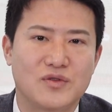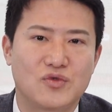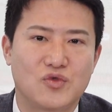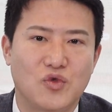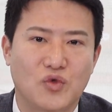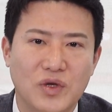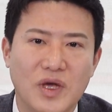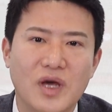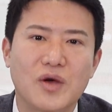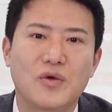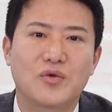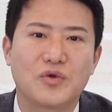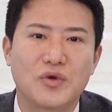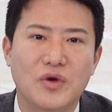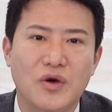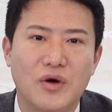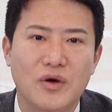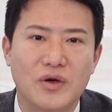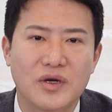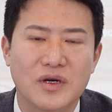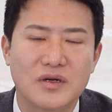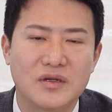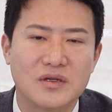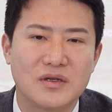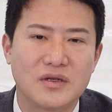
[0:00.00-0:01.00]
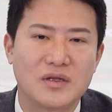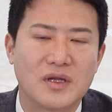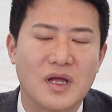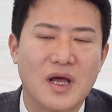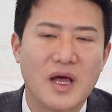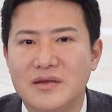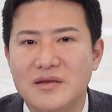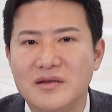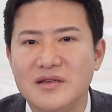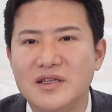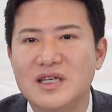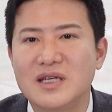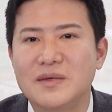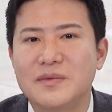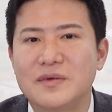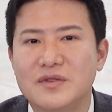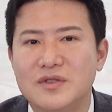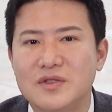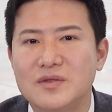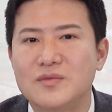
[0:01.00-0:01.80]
좋겠고요. 이거는 등기부